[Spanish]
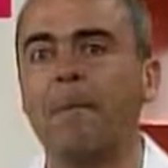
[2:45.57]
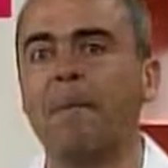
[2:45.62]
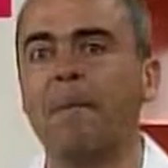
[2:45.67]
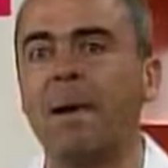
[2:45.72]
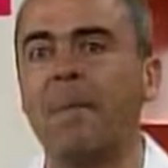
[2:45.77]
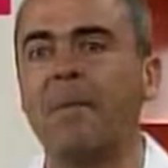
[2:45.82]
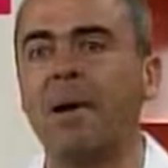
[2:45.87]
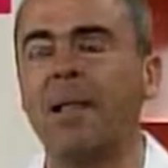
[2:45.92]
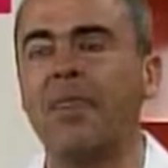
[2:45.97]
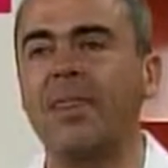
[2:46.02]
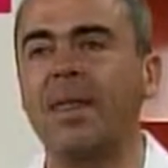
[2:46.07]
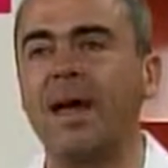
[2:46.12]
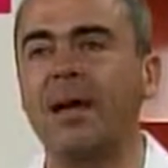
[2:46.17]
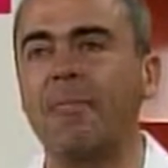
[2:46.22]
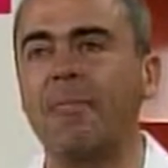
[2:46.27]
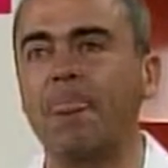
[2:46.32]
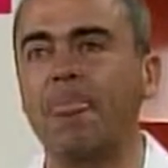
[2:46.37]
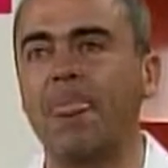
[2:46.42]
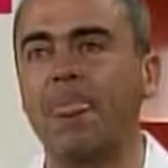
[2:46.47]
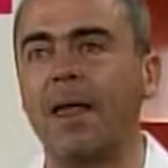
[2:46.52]
me
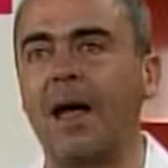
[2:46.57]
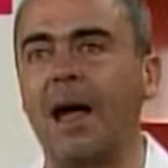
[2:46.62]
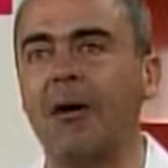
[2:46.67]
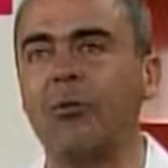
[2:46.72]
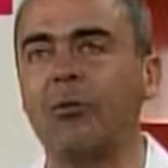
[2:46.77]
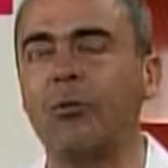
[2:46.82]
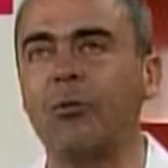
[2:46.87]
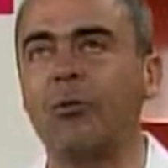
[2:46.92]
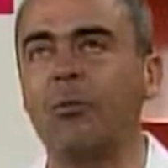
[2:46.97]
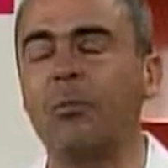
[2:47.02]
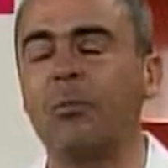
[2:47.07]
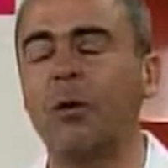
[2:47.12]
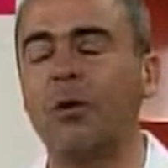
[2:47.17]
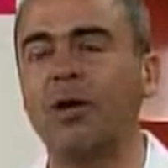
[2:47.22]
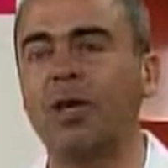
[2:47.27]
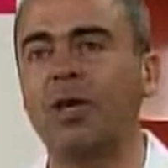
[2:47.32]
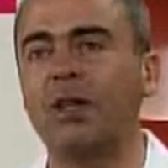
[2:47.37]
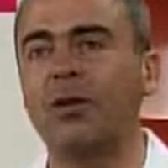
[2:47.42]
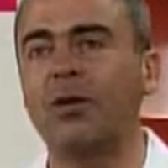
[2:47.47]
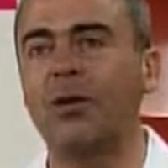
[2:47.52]
manda un,
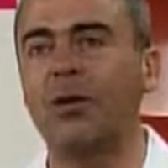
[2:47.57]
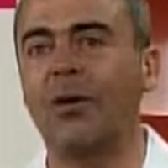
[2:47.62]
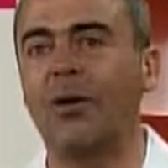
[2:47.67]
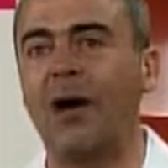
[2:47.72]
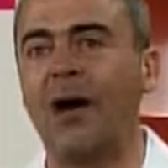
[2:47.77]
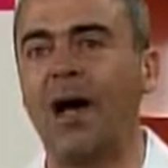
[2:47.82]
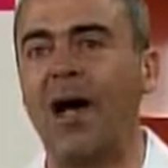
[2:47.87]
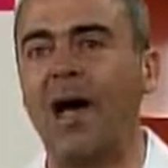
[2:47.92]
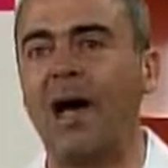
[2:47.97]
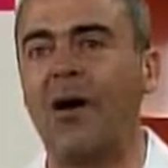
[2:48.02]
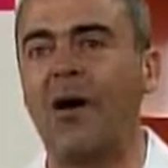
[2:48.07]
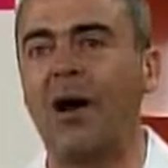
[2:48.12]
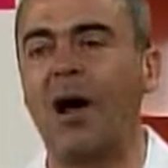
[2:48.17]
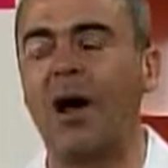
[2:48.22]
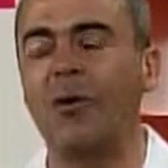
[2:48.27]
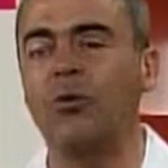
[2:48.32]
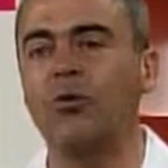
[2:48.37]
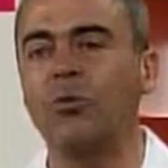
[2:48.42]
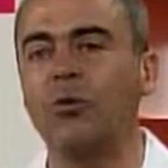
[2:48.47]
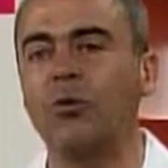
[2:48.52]
poquito
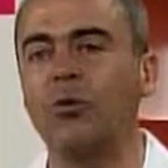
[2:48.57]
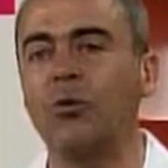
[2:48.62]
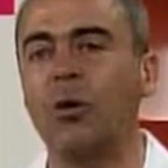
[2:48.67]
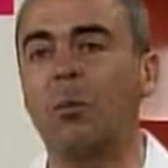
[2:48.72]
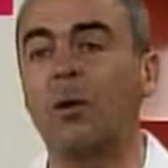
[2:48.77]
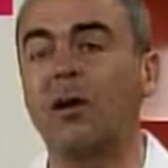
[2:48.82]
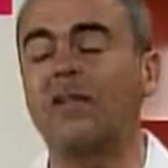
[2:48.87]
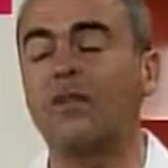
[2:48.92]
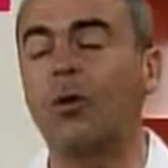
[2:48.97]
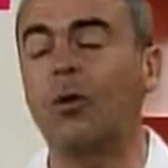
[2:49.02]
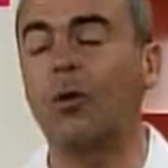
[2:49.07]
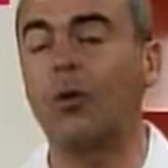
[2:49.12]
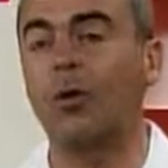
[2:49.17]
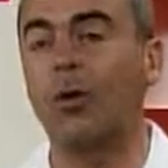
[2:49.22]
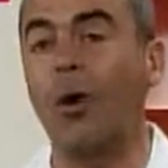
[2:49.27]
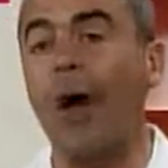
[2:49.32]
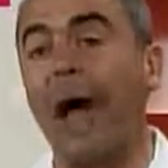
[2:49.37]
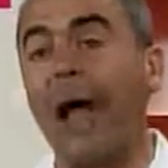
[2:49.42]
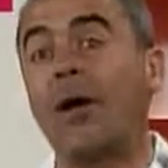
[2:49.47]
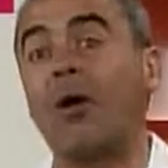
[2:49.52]
a, un mundo más
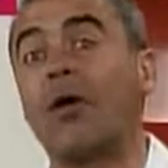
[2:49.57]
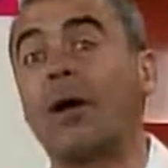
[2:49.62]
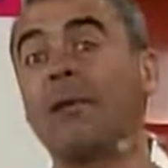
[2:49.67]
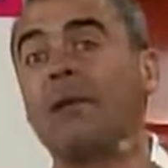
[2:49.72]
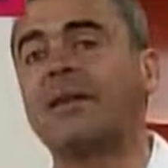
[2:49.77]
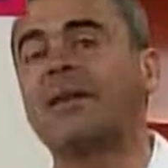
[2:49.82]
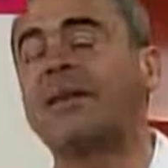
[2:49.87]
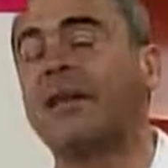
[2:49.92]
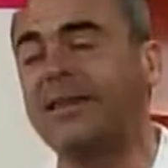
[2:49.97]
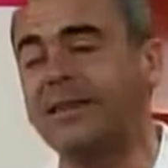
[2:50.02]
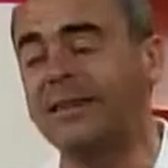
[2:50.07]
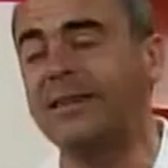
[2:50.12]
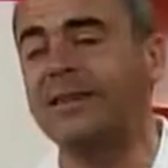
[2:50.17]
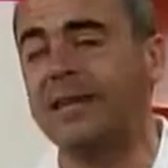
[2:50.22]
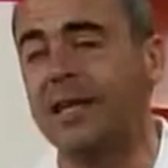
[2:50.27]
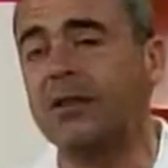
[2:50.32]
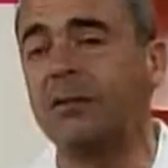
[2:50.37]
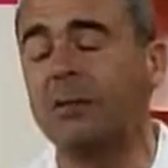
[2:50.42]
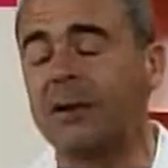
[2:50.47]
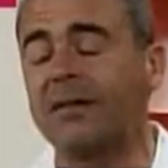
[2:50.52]
crudo a lo que me estás
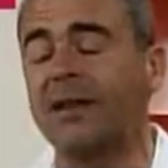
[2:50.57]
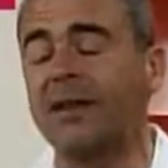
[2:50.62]
diciendo.